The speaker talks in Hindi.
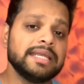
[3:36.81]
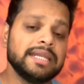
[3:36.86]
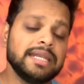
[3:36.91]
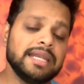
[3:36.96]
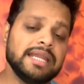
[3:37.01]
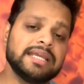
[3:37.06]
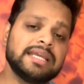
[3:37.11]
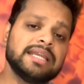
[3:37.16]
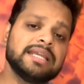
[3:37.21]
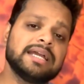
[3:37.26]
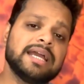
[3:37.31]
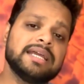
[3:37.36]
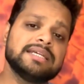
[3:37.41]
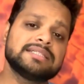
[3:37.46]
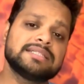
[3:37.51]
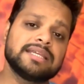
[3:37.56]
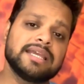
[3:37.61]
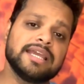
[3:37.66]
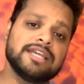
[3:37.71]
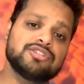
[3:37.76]
लेकिन
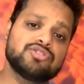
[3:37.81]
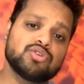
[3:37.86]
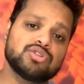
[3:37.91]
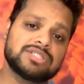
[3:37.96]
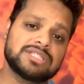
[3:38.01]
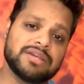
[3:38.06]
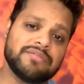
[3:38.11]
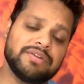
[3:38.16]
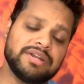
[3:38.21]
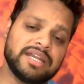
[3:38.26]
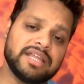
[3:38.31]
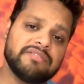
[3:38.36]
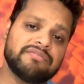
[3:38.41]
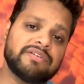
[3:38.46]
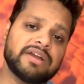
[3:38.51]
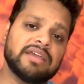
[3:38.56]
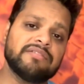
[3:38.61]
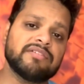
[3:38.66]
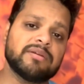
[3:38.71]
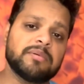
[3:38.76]
गाइज ये जो 75
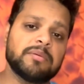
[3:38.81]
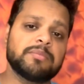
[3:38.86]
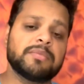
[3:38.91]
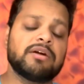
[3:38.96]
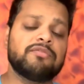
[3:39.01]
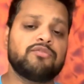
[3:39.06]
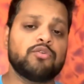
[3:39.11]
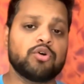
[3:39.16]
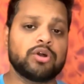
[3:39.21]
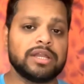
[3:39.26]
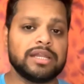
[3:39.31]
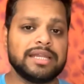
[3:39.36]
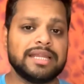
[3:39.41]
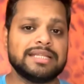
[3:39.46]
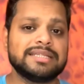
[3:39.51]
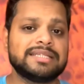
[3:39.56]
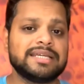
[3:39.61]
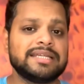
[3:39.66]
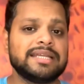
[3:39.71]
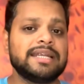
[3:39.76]
फाइव mm का फोकल
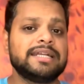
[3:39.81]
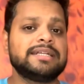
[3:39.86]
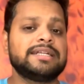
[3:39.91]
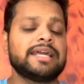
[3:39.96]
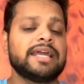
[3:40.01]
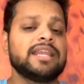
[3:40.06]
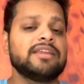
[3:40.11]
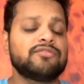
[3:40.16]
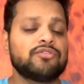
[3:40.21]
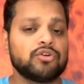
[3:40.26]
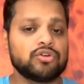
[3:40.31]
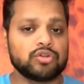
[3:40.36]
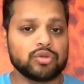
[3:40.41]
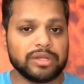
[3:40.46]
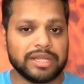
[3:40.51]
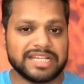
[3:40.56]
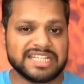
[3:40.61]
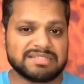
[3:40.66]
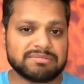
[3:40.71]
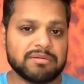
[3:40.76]
लेंथ है ये टेलीफोटो
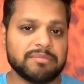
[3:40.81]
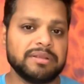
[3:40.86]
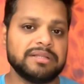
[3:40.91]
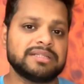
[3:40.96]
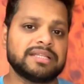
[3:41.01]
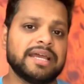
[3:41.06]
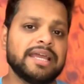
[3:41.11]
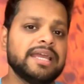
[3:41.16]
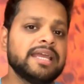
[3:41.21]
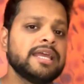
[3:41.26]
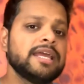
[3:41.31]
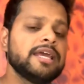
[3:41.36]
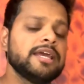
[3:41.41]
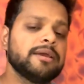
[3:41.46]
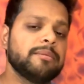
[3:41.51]
लेंस में मिलता है